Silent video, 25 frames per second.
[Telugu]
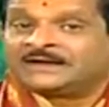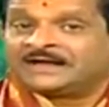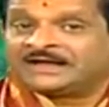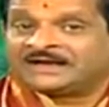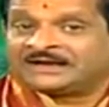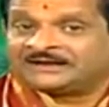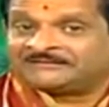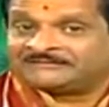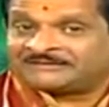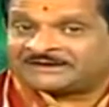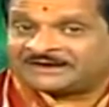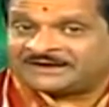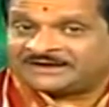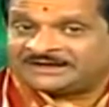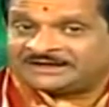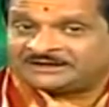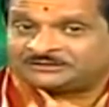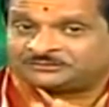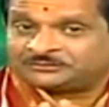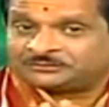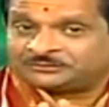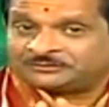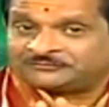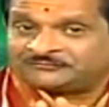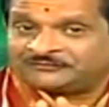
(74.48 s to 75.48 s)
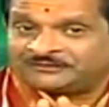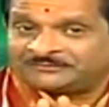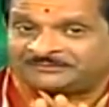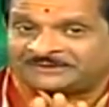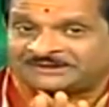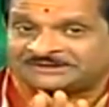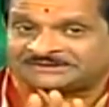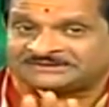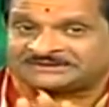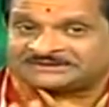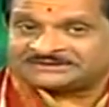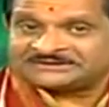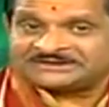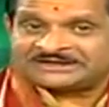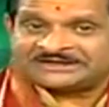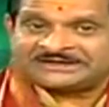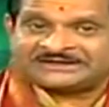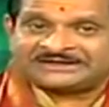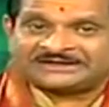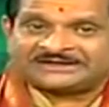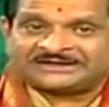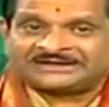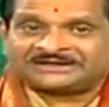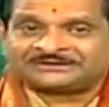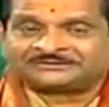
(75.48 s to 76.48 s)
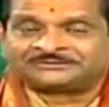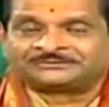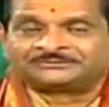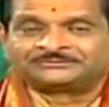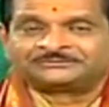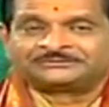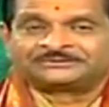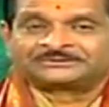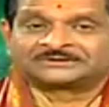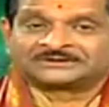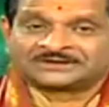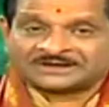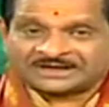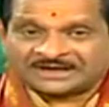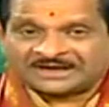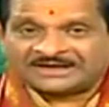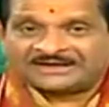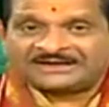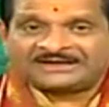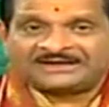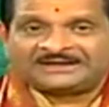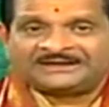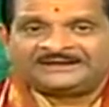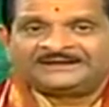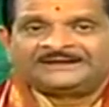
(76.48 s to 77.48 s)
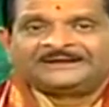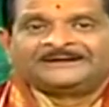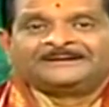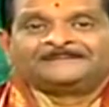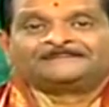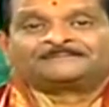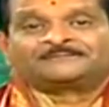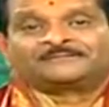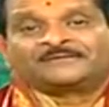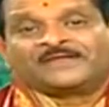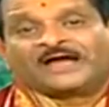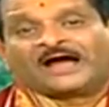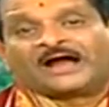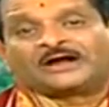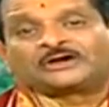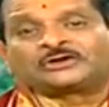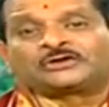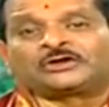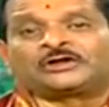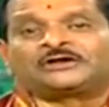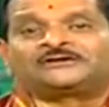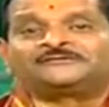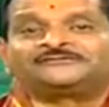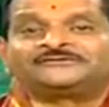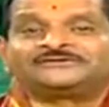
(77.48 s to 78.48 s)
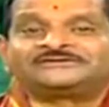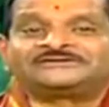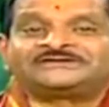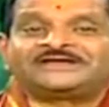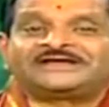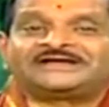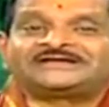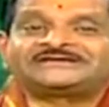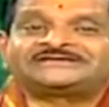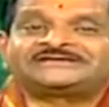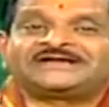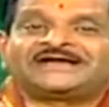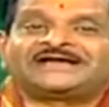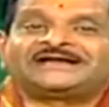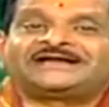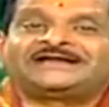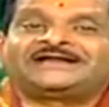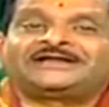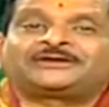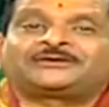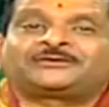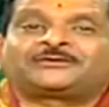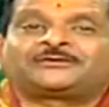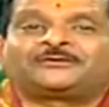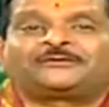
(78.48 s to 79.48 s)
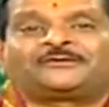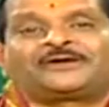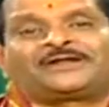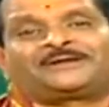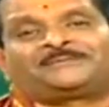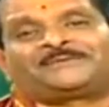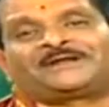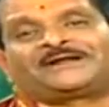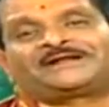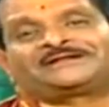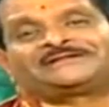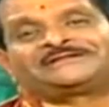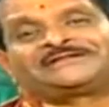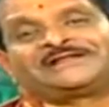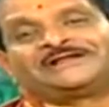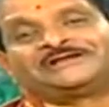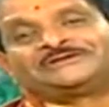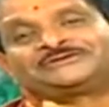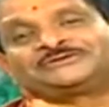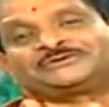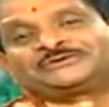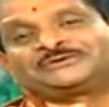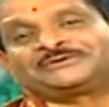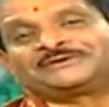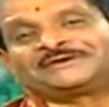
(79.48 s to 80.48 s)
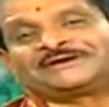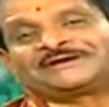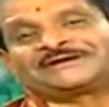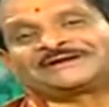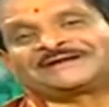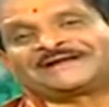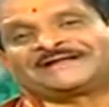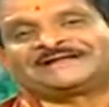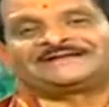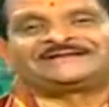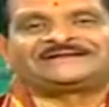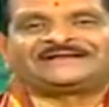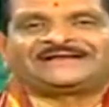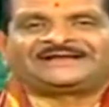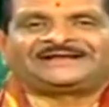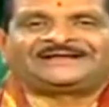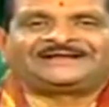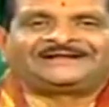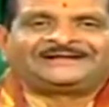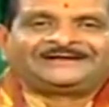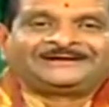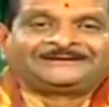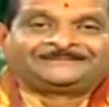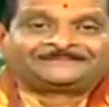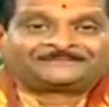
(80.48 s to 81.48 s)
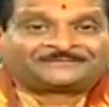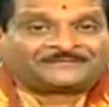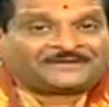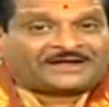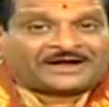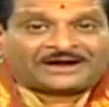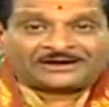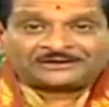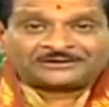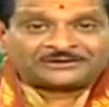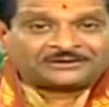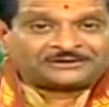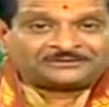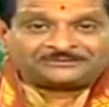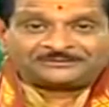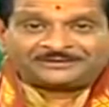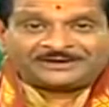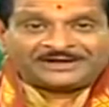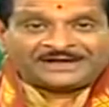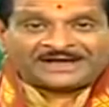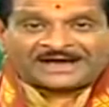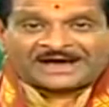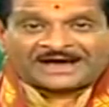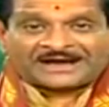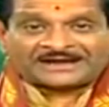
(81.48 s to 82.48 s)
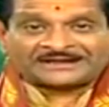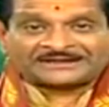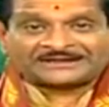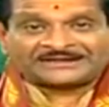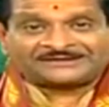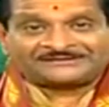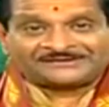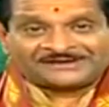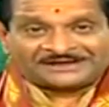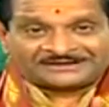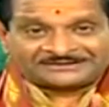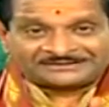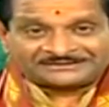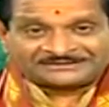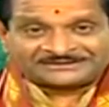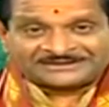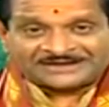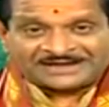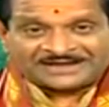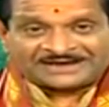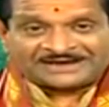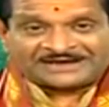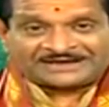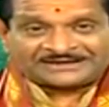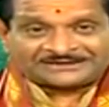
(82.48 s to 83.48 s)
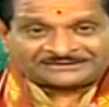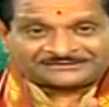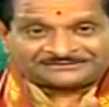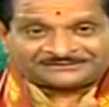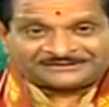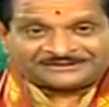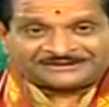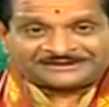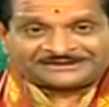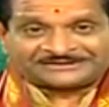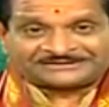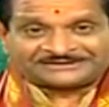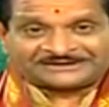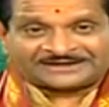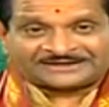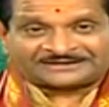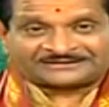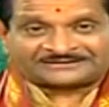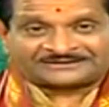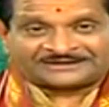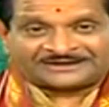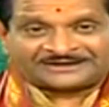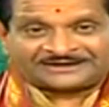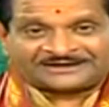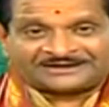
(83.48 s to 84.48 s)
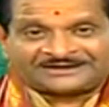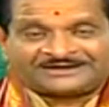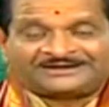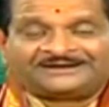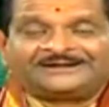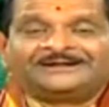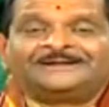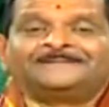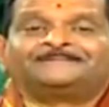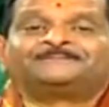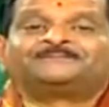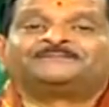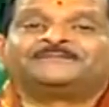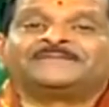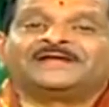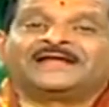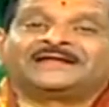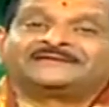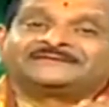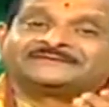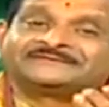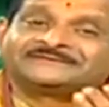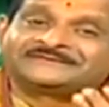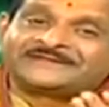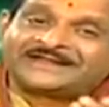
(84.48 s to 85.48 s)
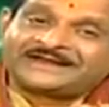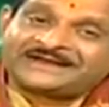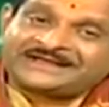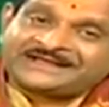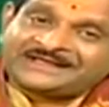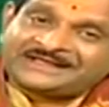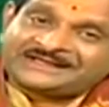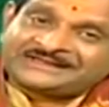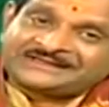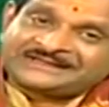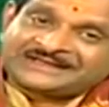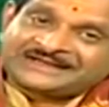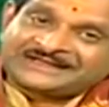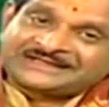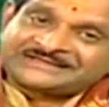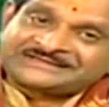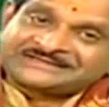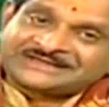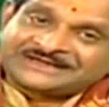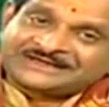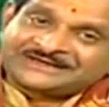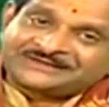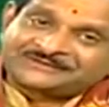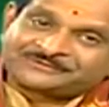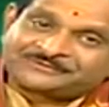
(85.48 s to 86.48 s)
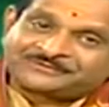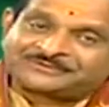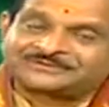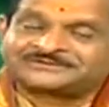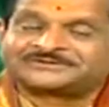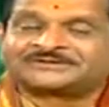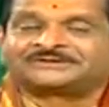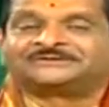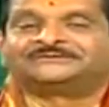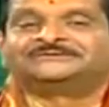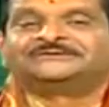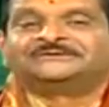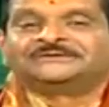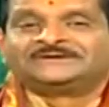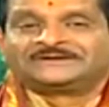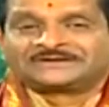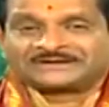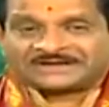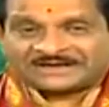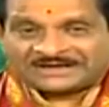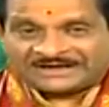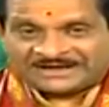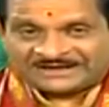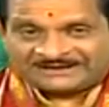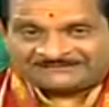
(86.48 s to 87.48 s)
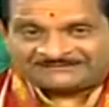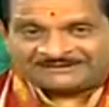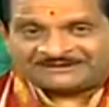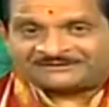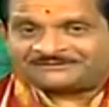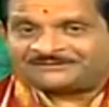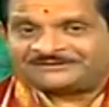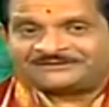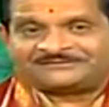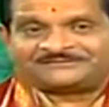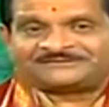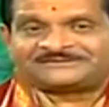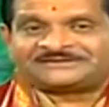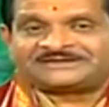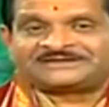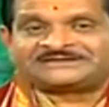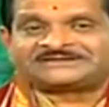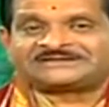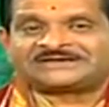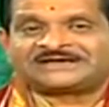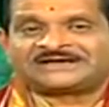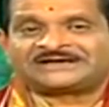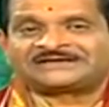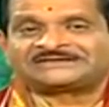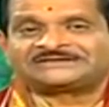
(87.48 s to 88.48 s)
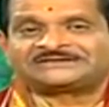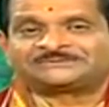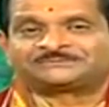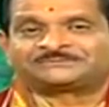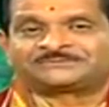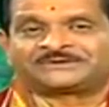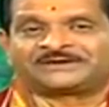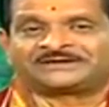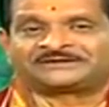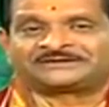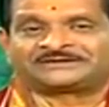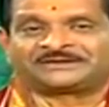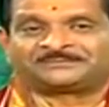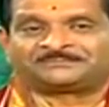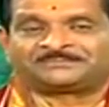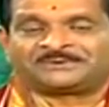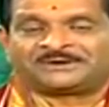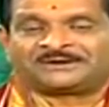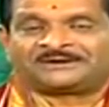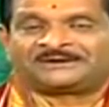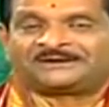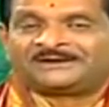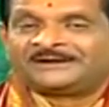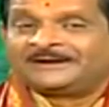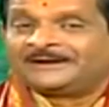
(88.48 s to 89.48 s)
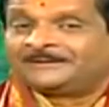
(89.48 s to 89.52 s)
నేనెవరిని దుర్విమర్శ చేయడం లేదు కానీ దాంట్లో విశేషాన్ని కూడా మనం తెలుసుకున్నట్లయితే దాంట్లో ఉండే ఆనందం ఎంత అనేటటువంటి యథార్థాన్ని మీ అందరికీ తెలియచేయడం కోసం కేవలం ఈ విశేషాలను చెప్తున్నాను తప్ప